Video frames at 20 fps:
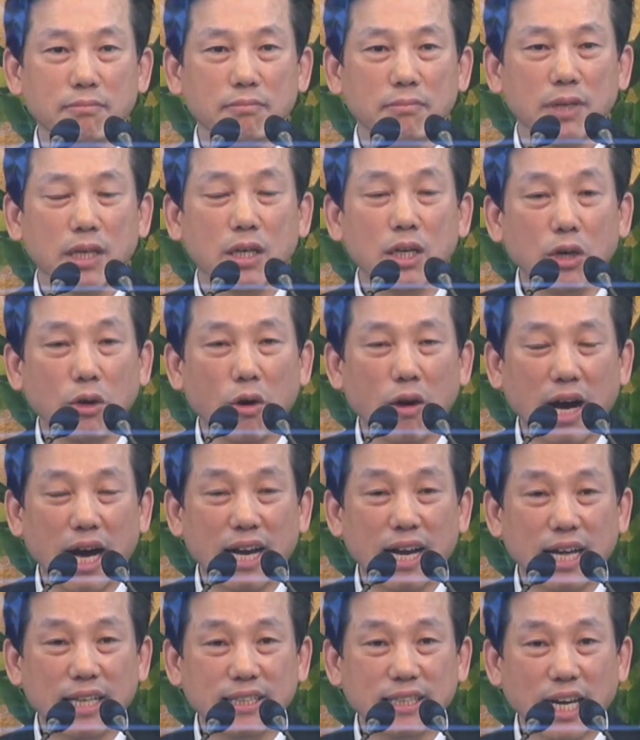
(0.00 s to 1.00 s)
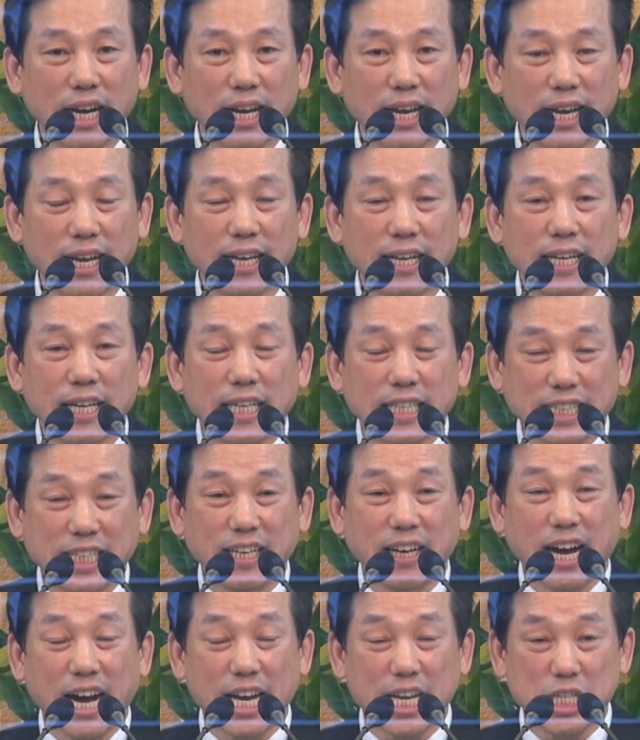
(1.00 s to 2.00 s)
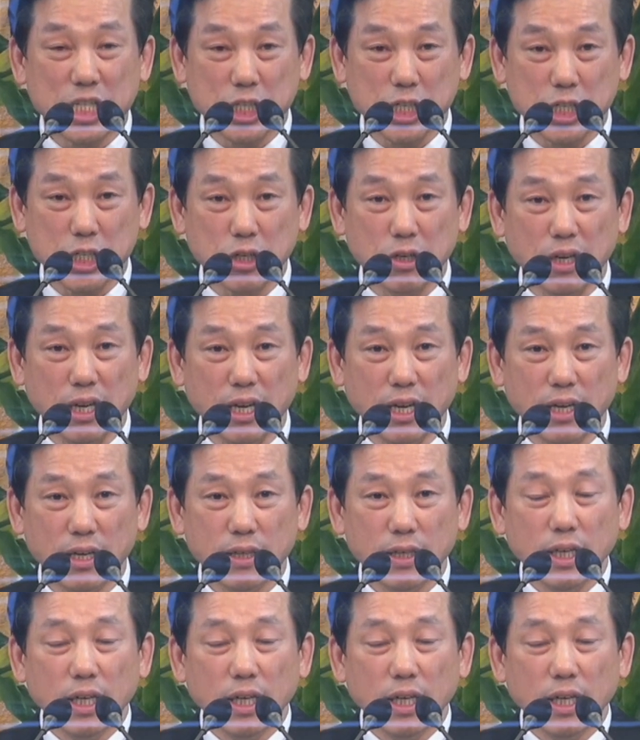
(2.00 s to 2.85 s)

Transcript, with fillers: 그리고 가나안 땅에 들어가기 직전에